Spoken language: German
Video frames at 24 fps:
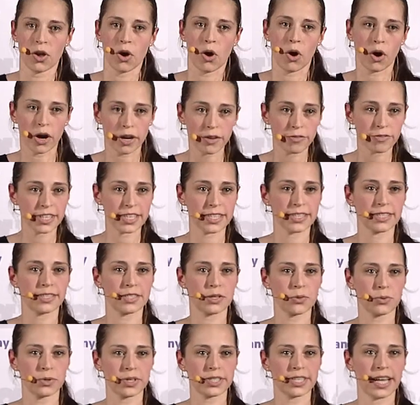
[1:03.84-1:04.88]
Häufig ist
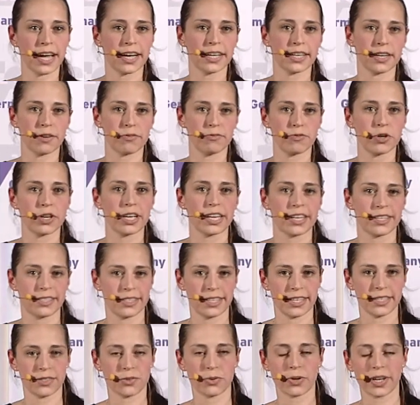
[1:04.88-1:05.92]
die Ursache dafür
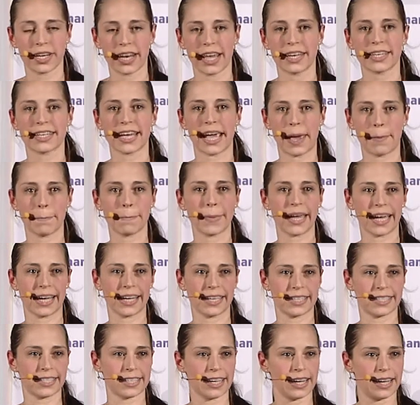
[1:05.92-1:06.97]
der sogenannte
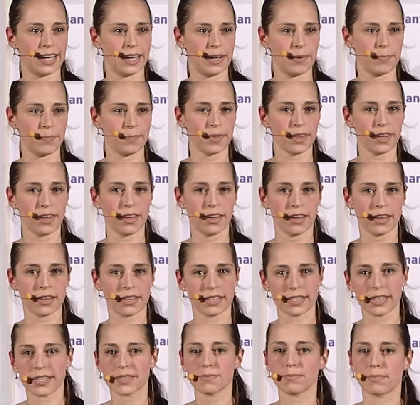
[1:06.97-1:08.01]
MRSA.
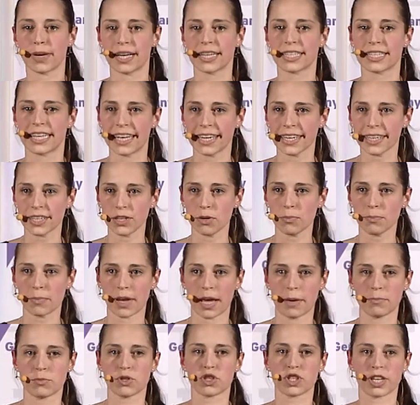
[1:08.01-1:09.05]
Das ist ein Bakterium
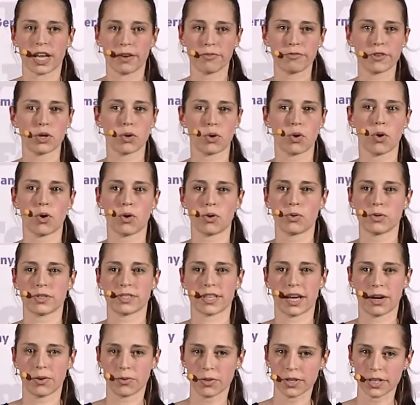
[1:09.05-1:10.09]
namens
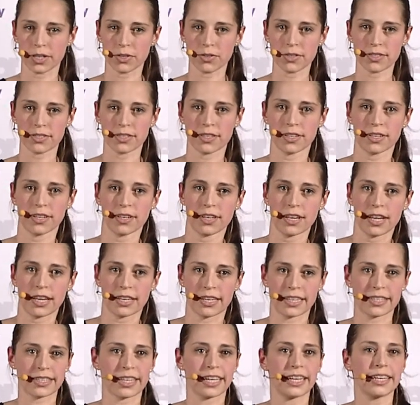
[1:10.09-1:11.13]
Staphylococcus aureus,
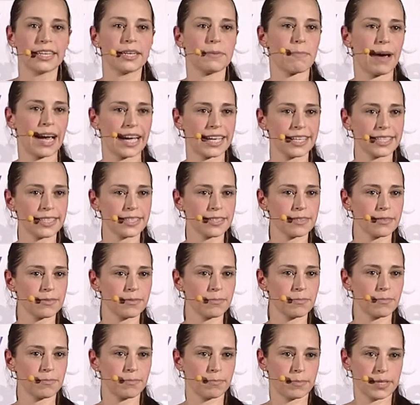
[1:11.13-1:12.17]
das gegen die
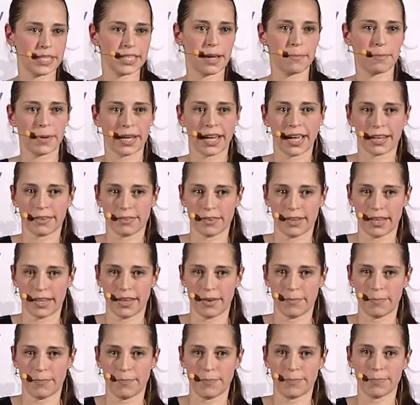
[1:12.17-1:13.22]
meisten bisher be
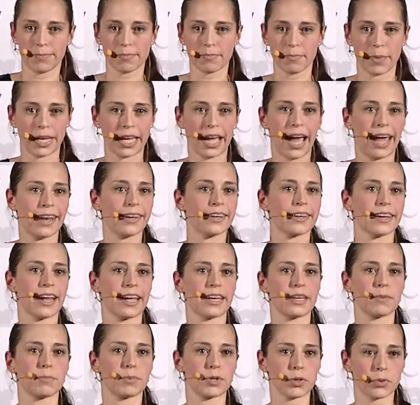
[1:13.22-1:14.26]
ähm, bekannten
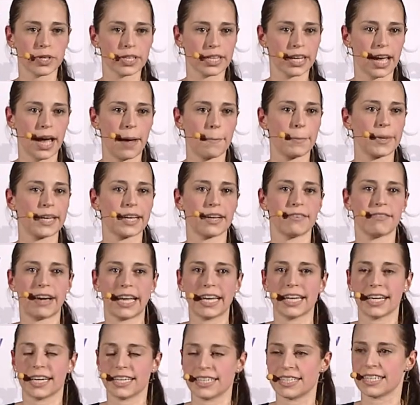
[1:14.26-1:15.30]
Antibiotika
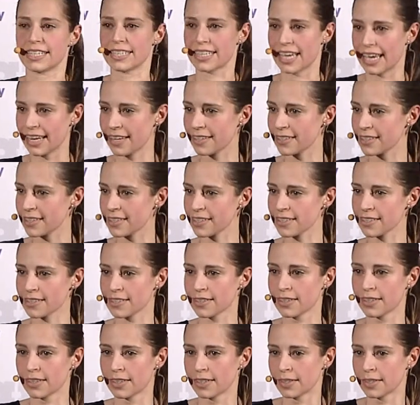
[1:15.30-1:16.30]
mittlerweile resistent ist